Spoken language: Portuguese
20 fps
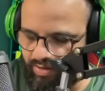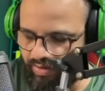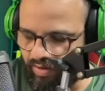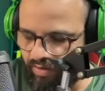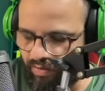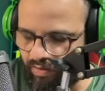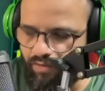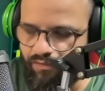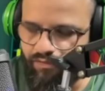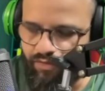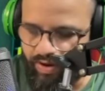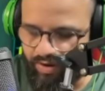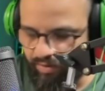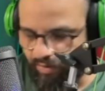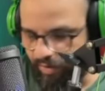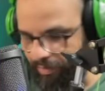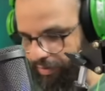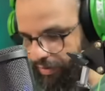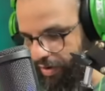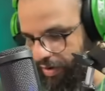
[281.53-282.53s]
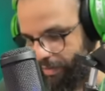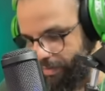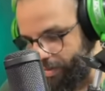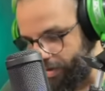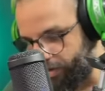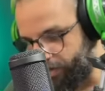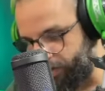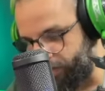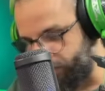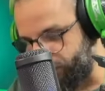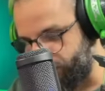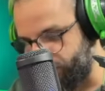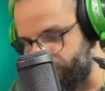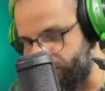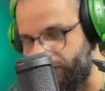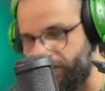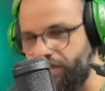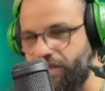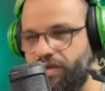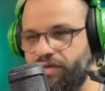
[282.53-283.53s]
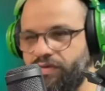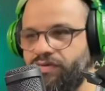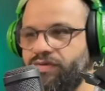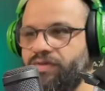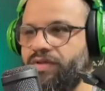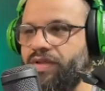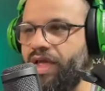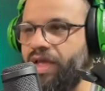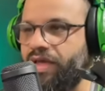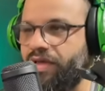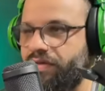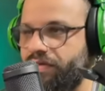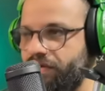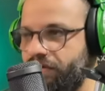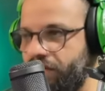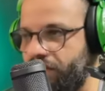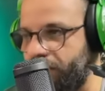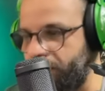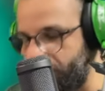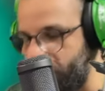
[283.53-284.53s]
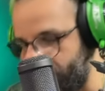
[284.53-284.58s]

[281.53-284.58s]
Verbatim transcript: Igual eu falo, pô, Abel tem seus exageros? Tem, sim.